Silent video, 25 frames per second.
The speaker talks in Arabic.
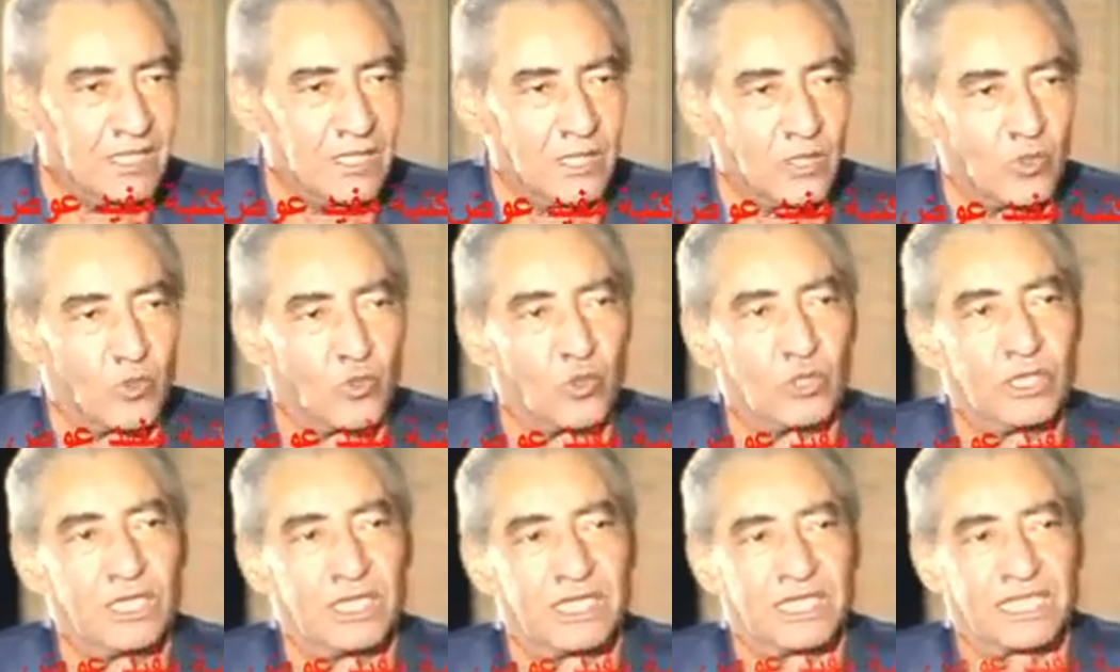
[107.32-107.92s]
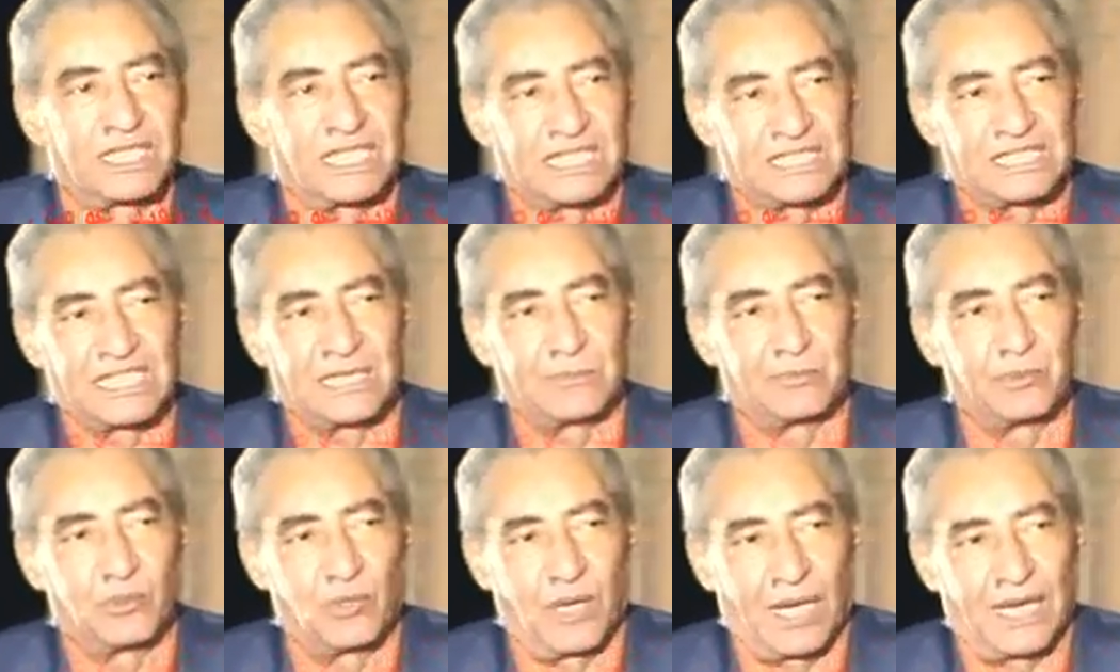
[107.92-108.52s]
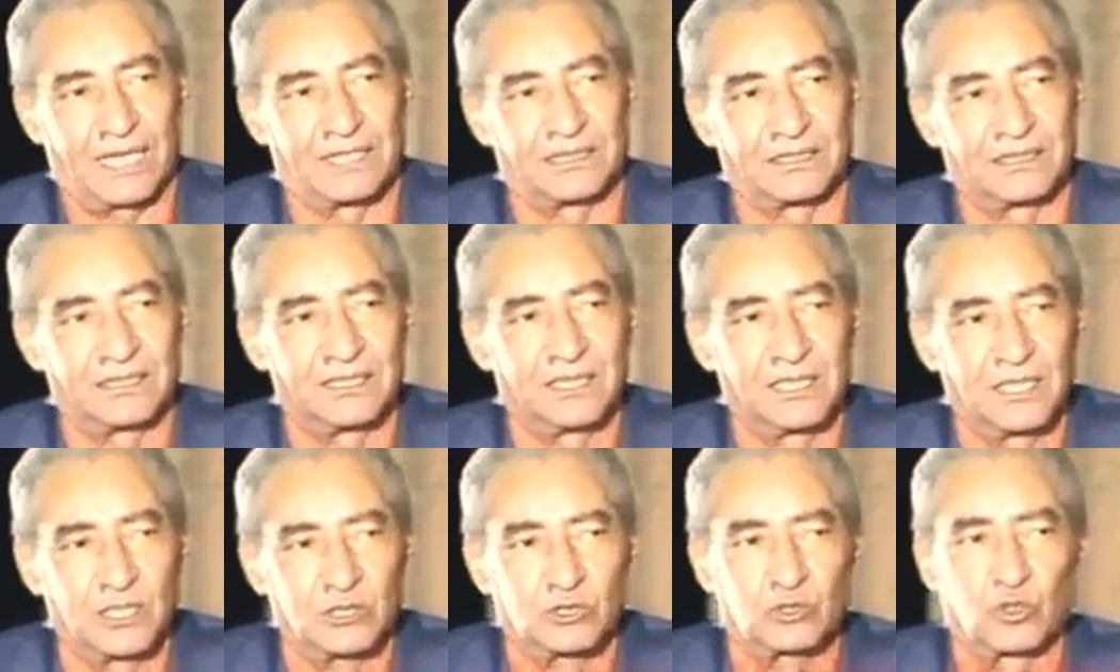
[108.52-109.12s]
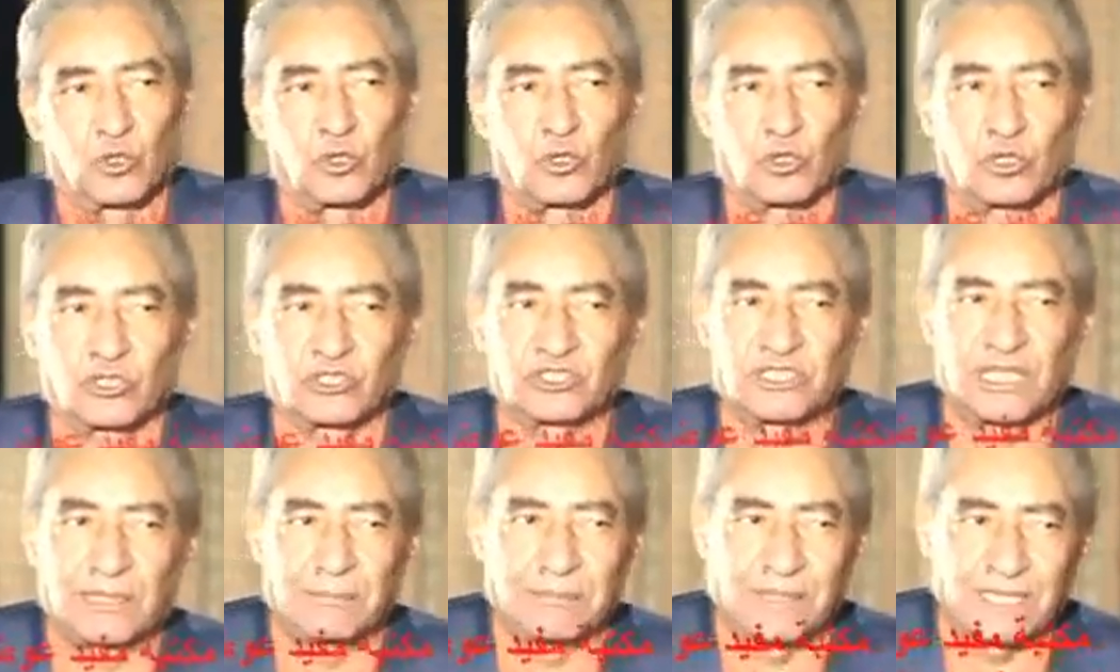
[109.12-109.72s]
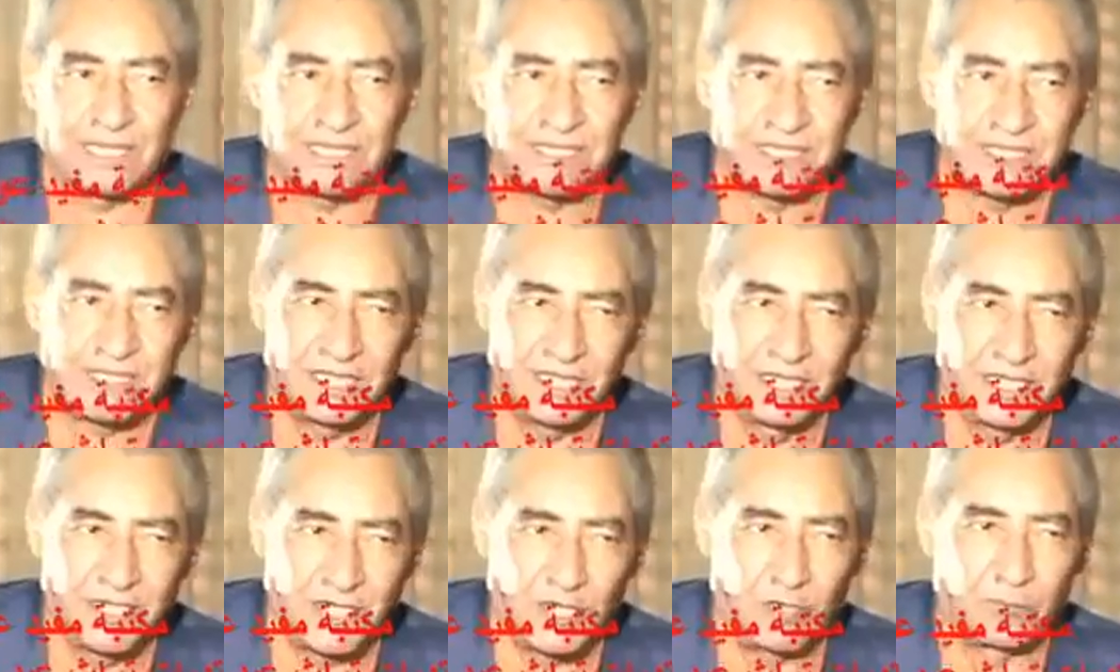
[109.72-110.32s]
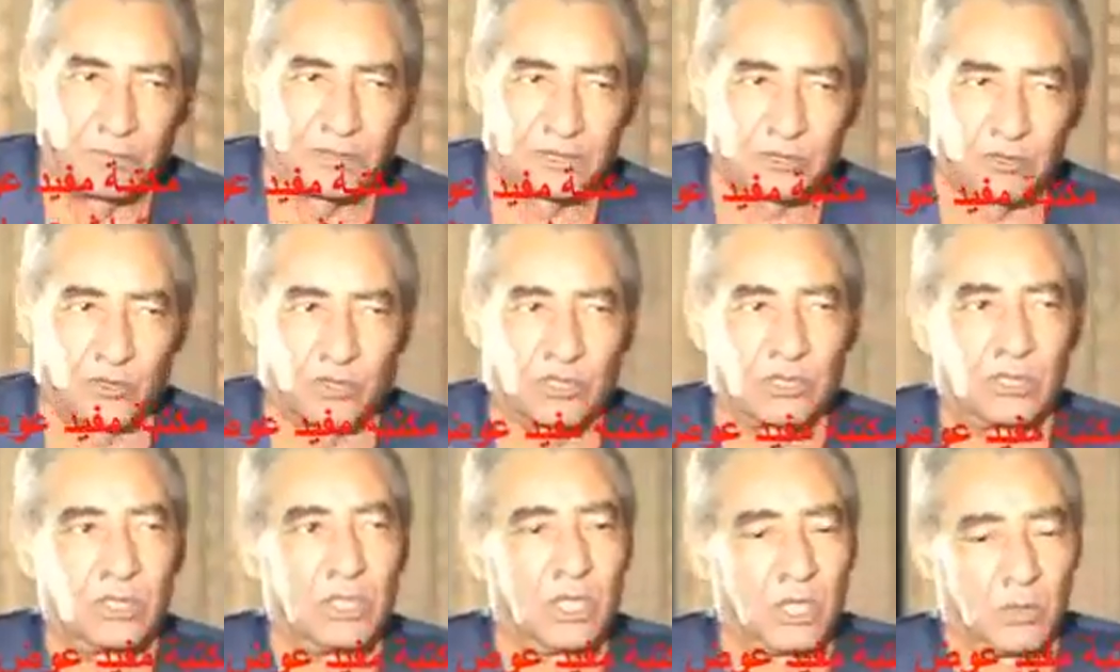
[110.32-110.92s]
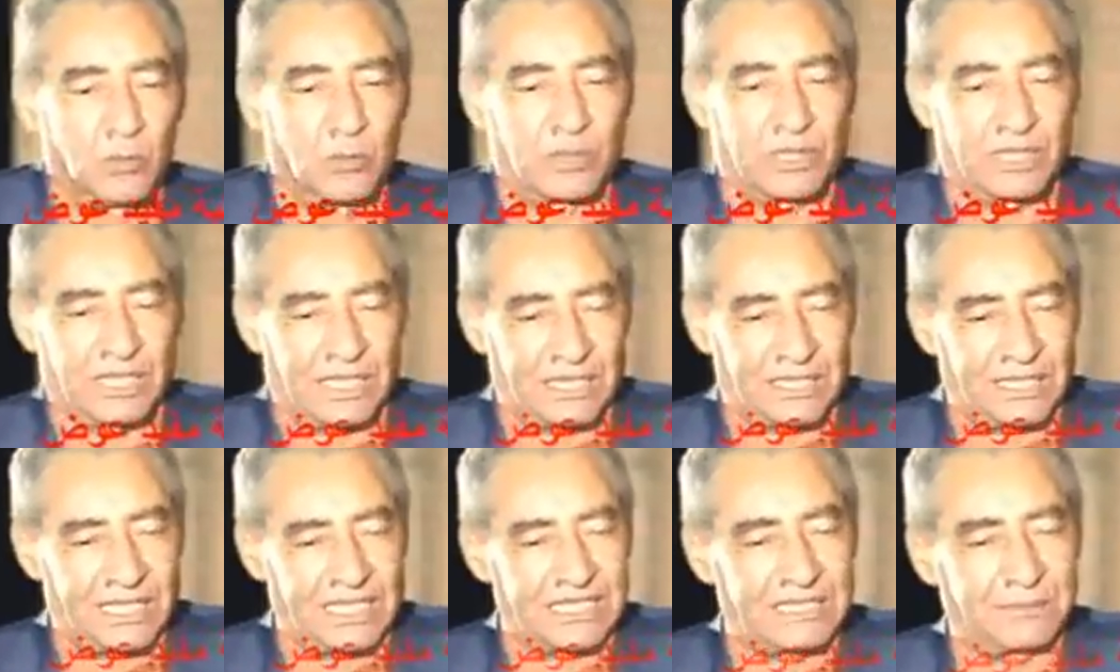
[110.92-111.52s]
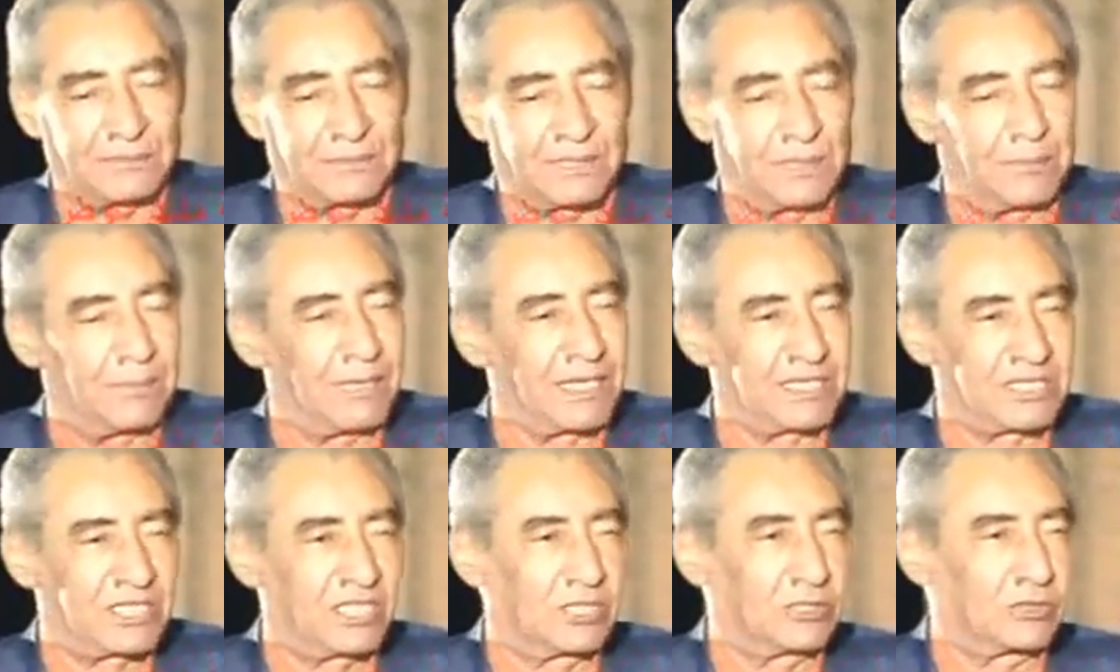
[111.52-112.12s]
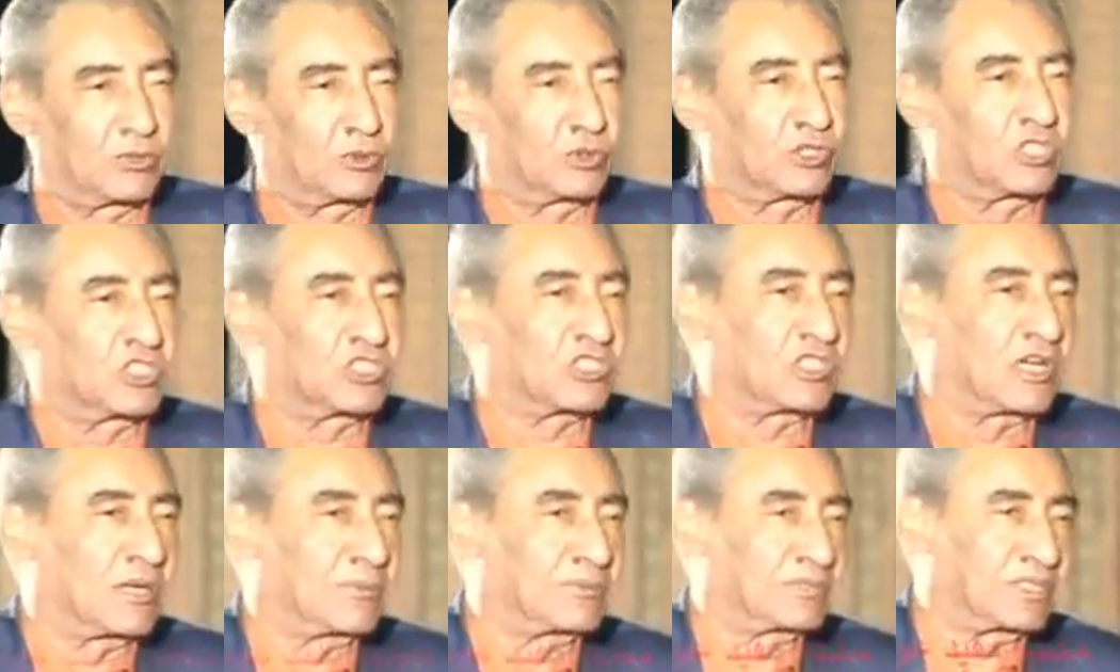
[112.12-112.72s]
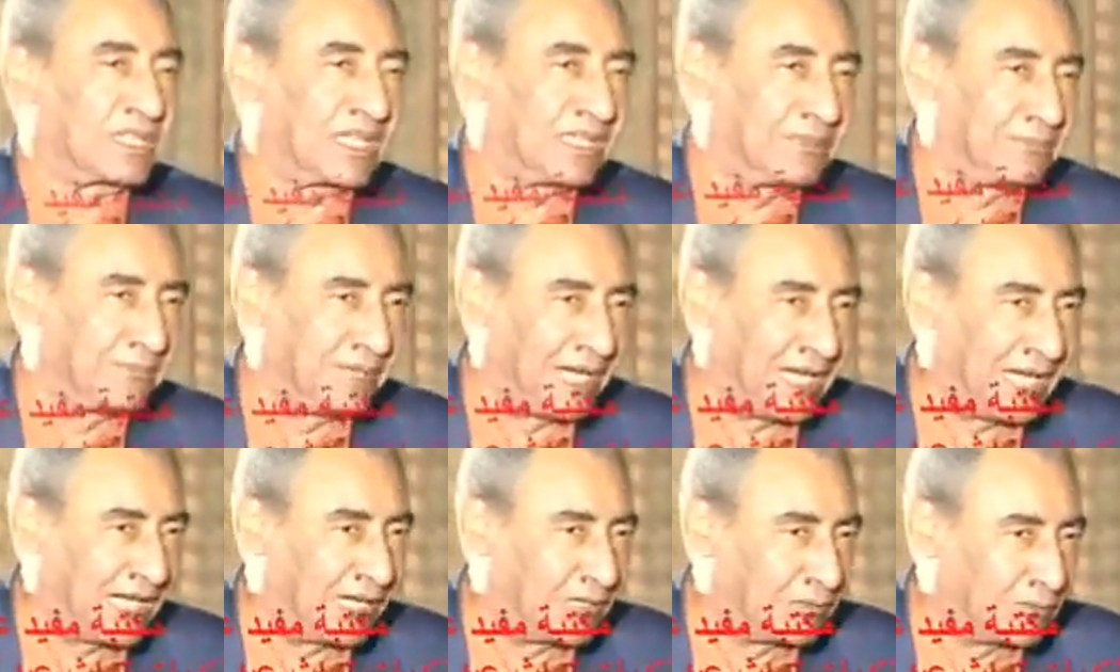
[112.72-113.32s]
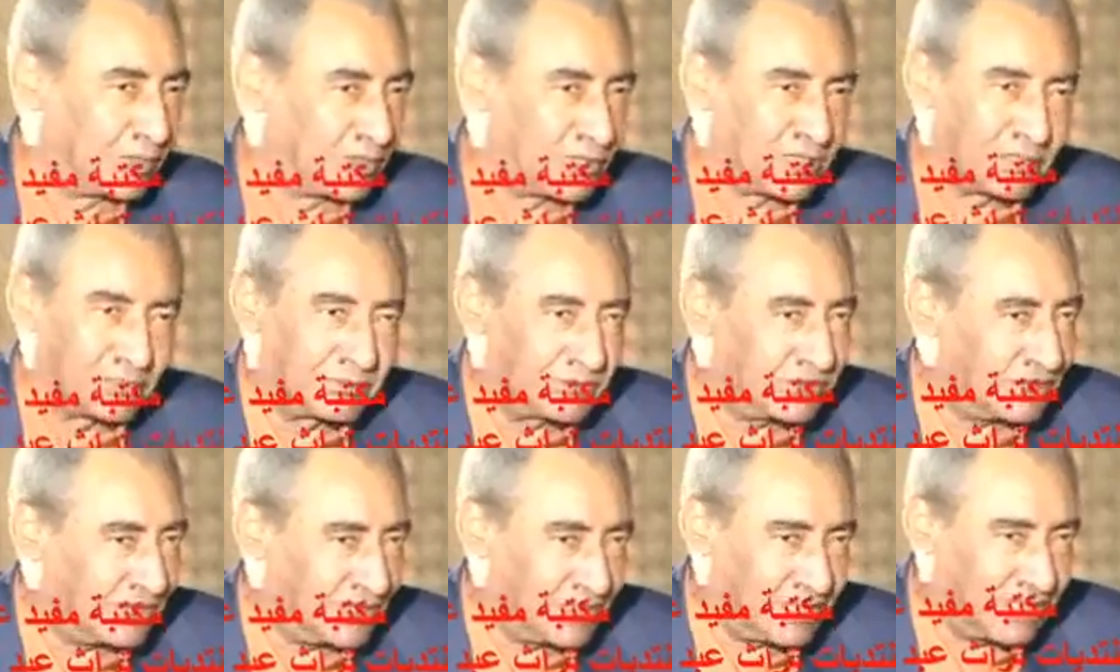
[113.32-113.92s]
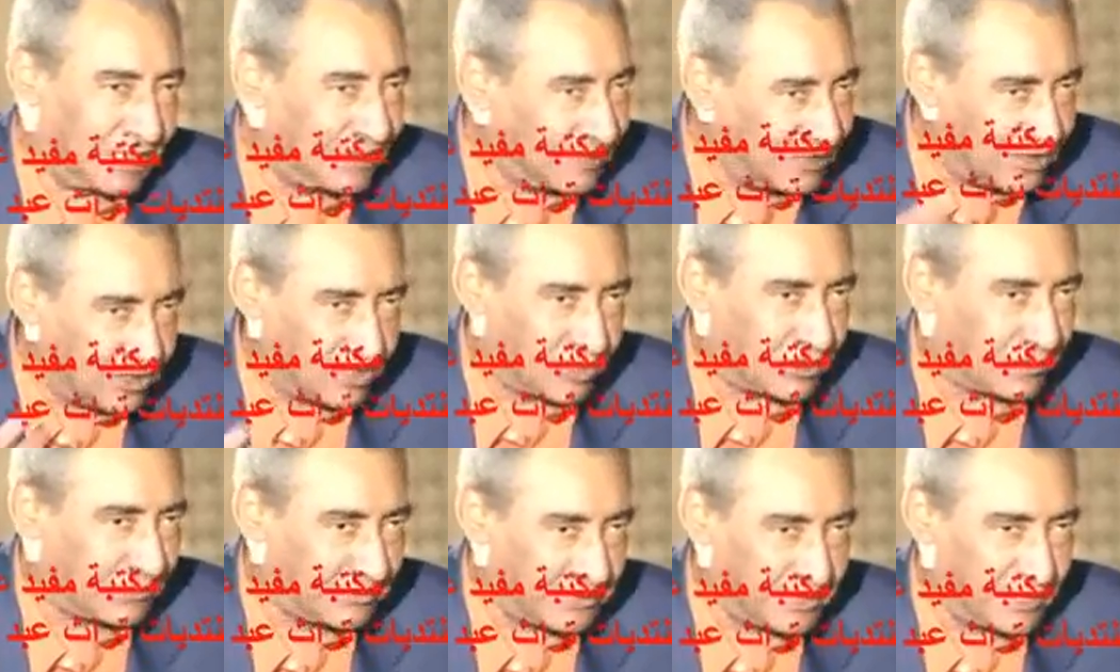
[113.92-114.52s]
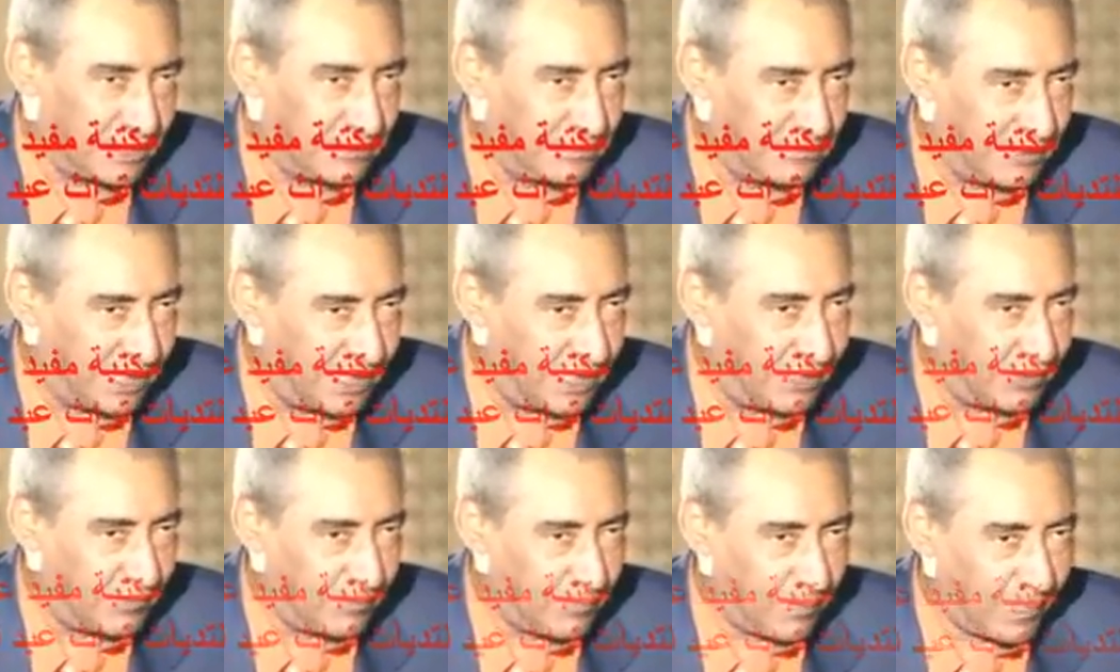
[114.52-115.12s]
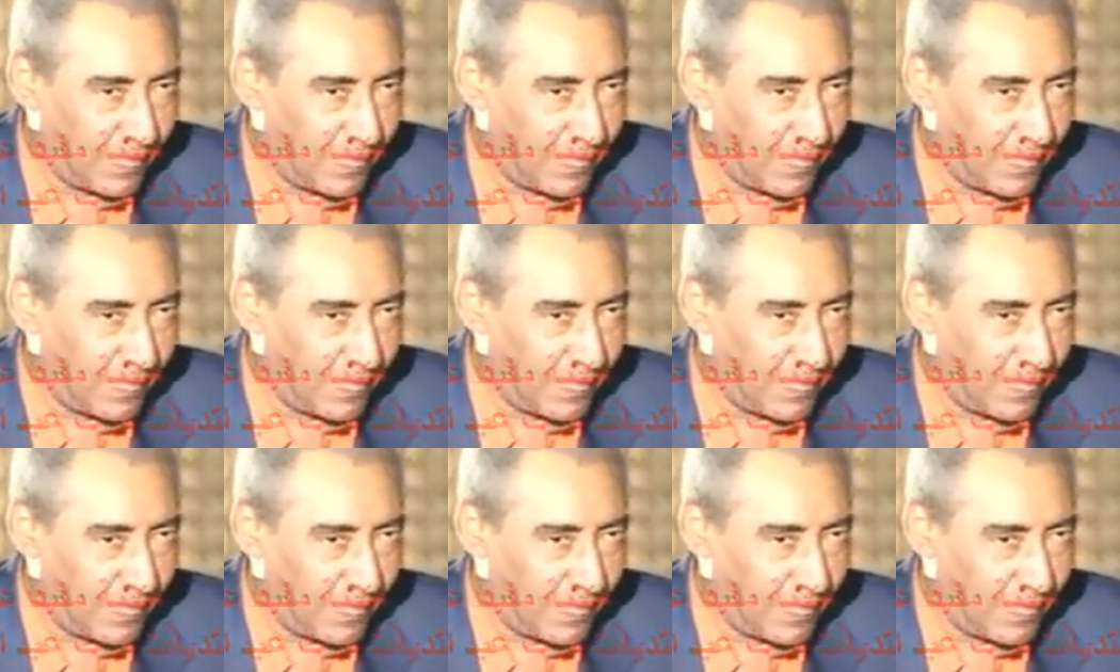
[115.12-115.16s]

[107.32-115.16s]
كل اللي كتبوه عن طرق جمع السيرة وما طرق وانك لازم تبقى صيت وتشرب شاي معاهم مش حكاية تشرب شاي معاهم